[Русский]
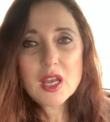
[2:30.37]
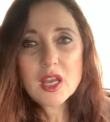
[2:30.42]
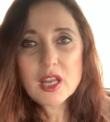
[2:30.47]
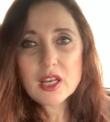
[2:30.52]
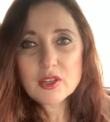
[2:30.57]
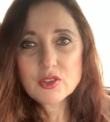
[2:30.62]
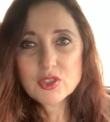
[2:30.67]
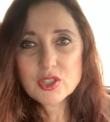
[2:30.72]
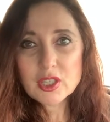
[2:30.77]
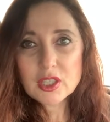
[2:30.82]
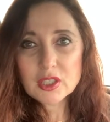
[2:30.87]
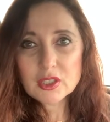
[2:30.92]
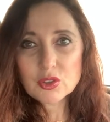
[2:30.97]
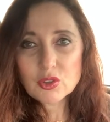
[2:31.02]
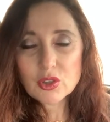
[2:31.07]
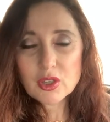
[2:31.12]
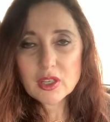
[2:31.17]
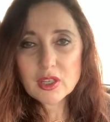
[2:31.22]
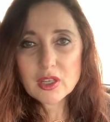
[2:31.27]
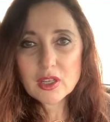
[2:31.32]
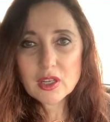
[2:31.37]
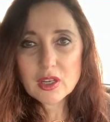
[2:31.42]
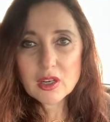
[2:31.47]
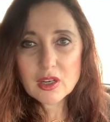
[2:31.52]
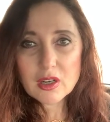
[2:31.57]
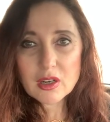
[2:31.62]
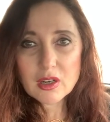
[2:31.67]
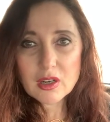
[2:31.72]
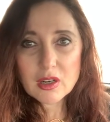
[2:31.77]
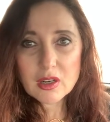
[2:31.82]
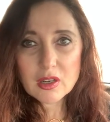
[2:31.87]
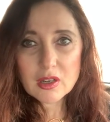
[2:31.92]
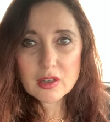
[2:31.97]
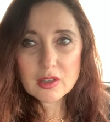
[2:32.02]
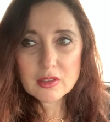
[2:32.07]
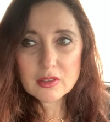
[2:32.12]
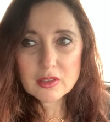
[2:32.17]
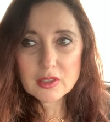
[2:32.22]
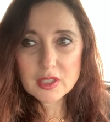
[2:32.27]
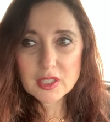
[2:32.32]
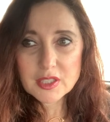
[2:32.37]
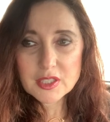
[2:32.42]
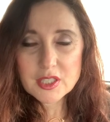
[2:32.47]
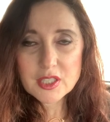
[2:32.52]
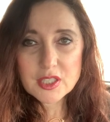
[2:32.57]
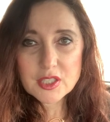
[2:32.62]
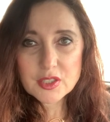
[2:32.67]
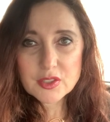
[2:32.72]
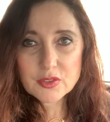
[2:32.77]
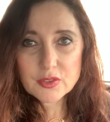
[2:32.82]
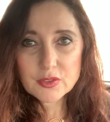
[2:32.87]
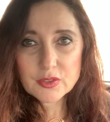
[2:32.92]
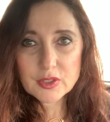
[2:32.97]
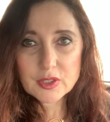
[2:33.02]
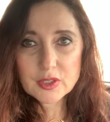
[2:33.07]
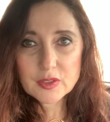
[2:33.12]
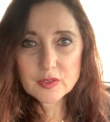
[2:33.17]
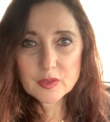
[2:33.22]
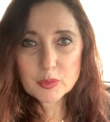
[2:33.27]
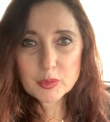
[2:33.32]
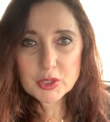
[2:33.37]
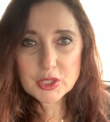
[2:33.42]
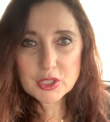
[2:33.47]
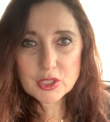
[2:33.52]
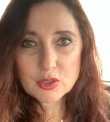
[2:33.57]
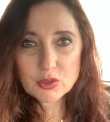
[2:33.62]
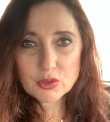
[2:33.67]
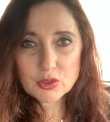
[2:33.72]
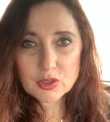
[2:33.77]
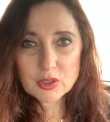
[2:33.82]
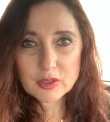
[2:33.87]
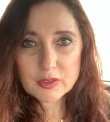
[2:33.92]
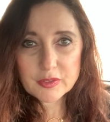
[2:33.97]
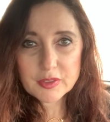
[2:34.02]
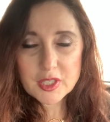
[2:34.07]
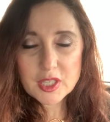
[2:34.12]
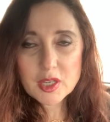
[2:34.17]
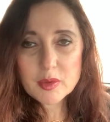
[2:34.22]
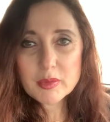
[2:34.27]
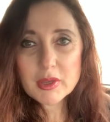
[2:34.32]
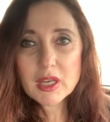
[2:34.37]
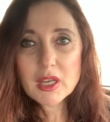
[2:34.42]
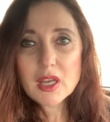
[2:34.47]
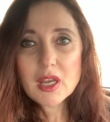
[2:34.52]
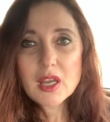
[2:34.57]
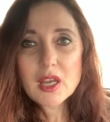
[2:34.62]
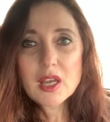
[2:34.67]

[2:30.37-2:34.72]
людей, которые а, родились в, в определенное время.